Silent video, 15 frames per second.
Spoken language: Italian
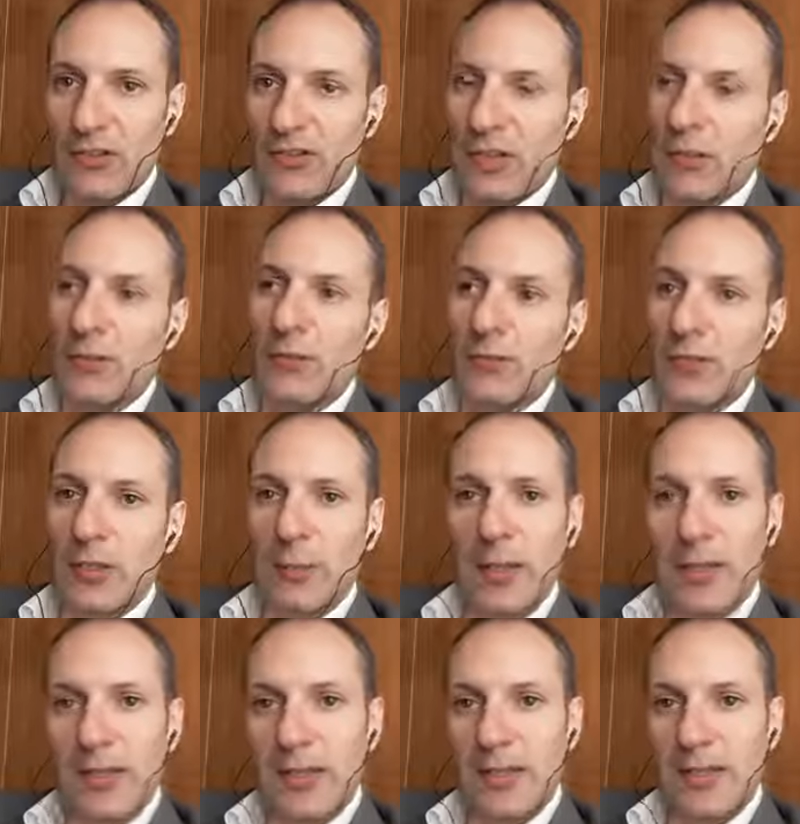ha lasciato un
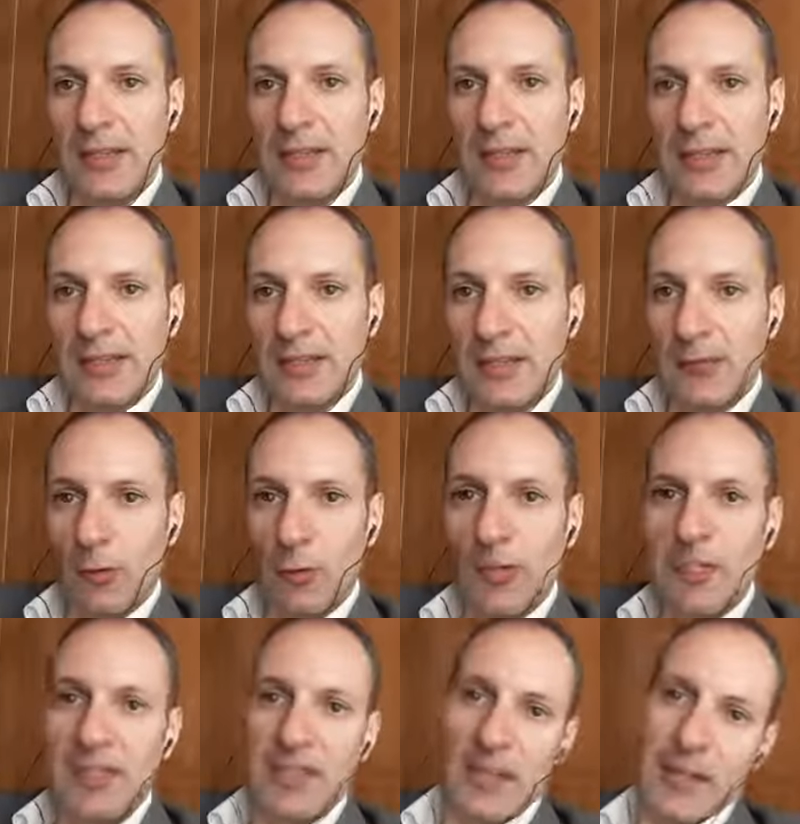feedback eh, negativo,
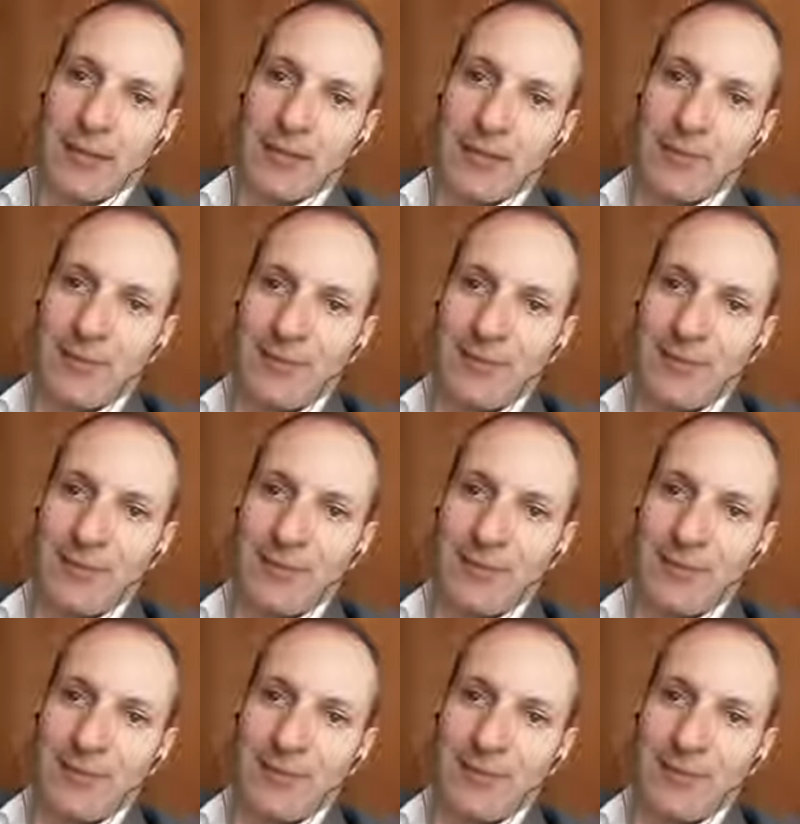quindi 3